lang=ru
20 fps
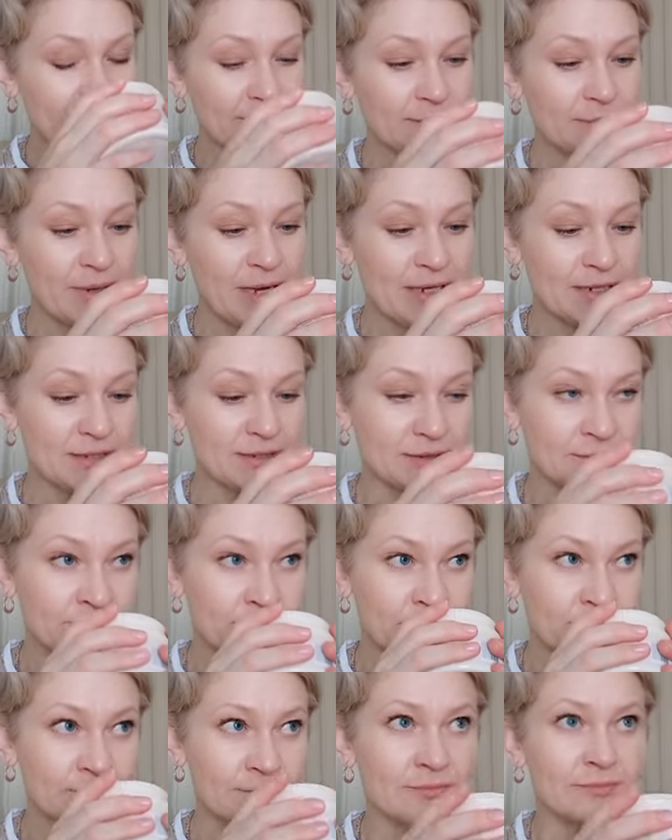Пахнет,
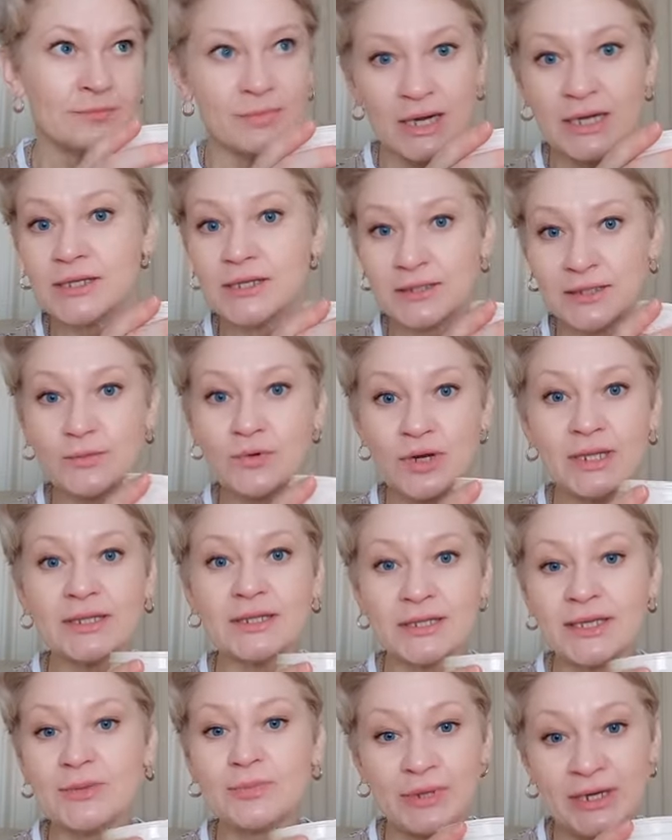пахнет
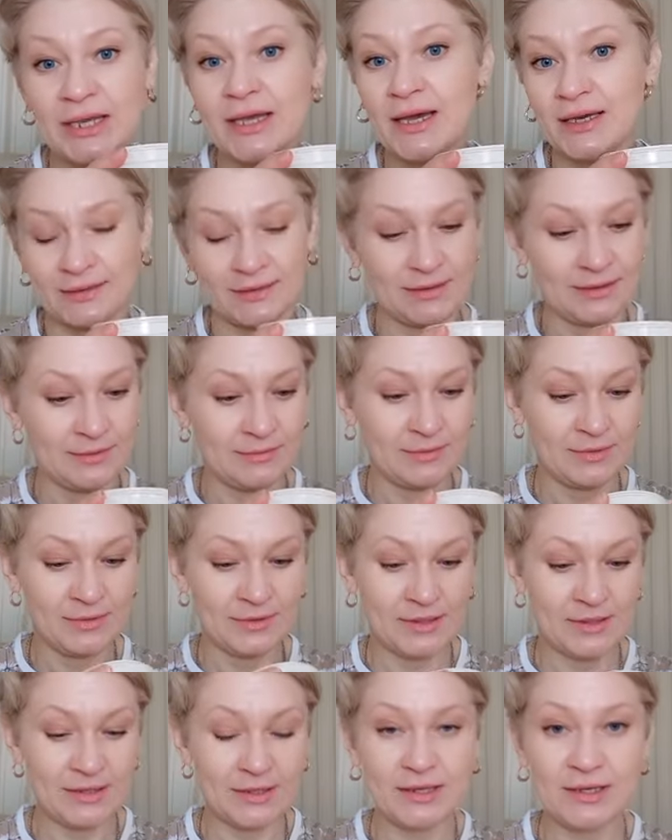довольно-таки приятно.
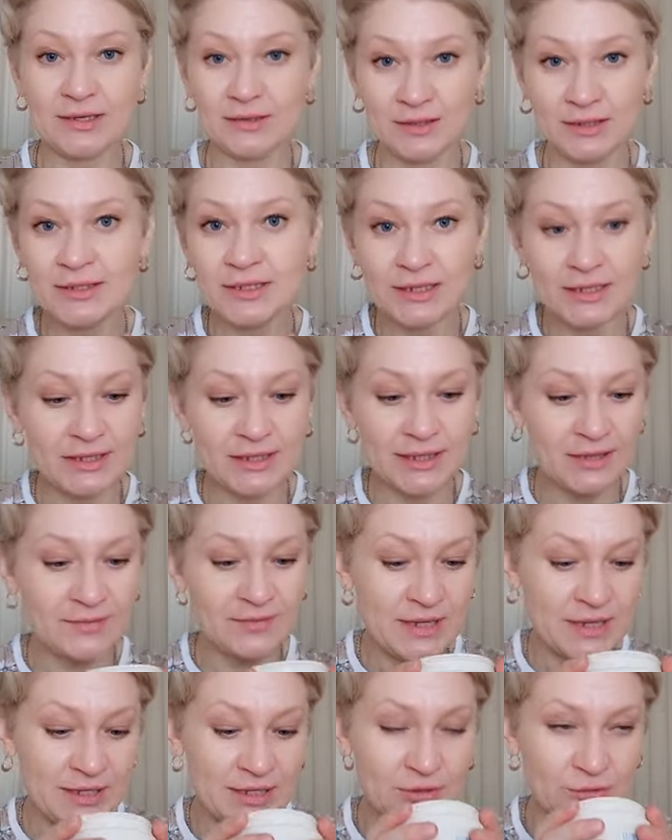И, и на
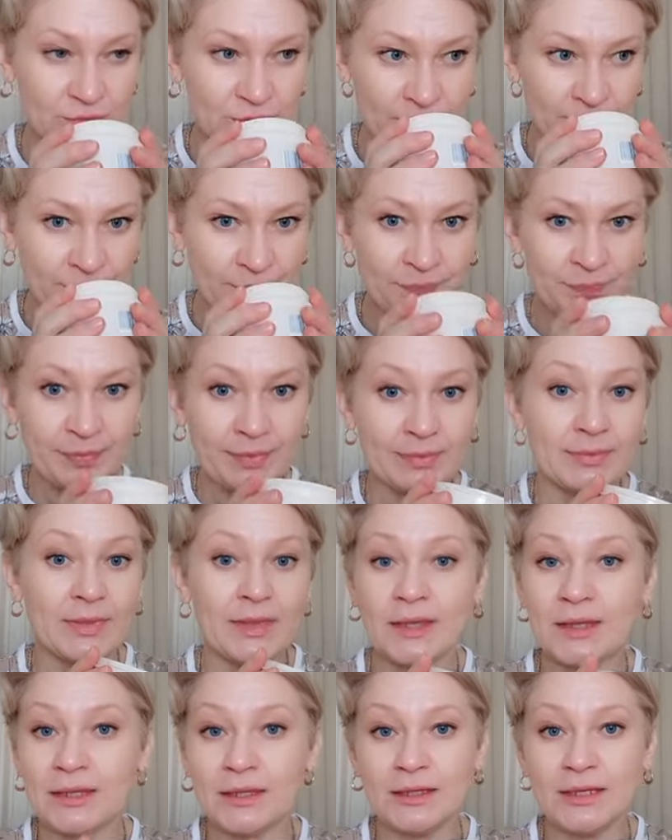голове нету
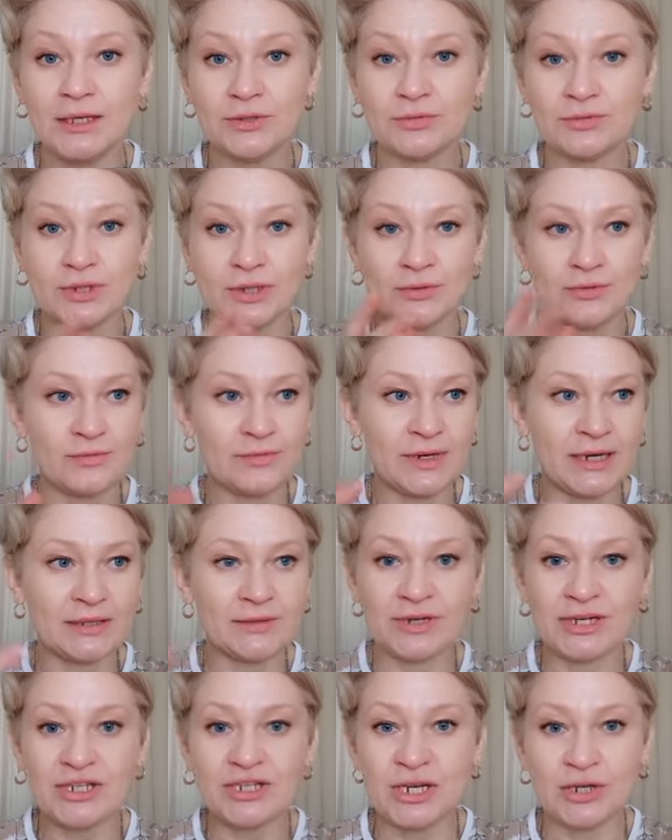нету такого
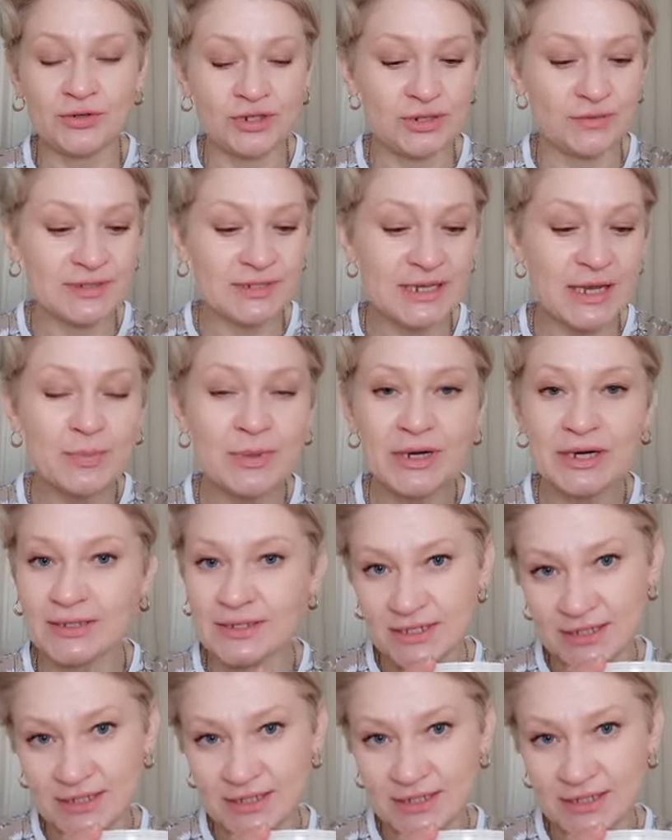отвращающего запаха.